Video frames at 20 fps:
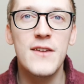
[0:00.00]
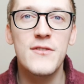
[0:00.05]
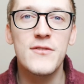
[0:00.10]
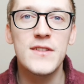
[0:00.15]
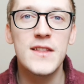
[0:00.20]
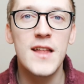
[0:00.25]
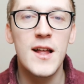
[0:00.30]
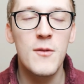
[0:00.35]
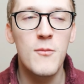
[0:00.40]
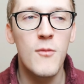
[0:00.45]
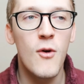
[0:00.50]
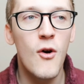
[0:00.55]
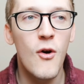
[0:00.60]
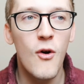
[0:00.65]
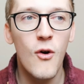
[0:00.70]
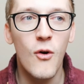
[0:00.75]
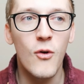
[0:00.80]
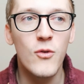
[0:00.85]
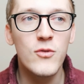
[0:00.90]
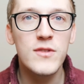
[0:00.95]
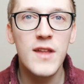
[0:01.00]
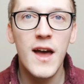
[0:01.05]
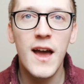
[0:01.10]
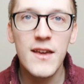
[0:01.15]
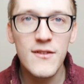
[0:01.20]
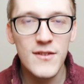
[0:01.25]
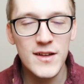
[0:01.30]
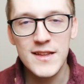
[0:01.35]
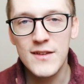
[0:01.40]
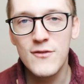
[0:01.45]
et finalement on
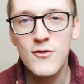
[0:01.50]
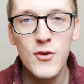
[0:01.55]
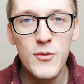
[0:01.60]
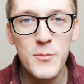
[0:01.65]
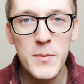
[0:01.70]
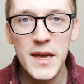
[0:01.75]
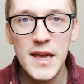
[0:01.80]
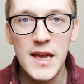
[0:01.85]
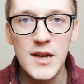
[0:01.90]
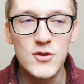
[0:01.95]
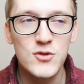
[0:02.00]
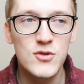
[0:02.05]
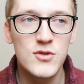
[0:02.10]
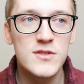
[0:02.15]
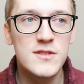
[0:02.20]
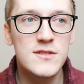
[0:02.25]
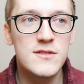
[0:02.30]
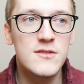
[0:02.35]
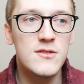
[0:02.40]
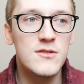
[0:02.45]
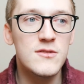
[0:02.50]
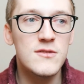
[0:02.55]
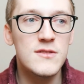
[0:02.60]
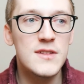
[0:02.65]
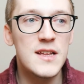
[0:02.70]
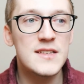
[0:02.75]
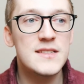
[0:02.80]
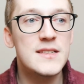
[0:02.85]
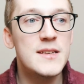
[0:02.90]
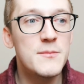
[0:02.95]
arrive à développer quelque chose
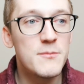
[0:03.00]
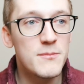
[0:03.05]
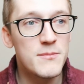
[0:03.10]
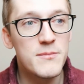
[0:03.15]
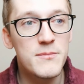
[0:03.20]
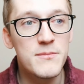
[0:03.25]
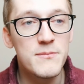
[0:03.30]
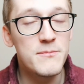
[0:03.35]
d'assez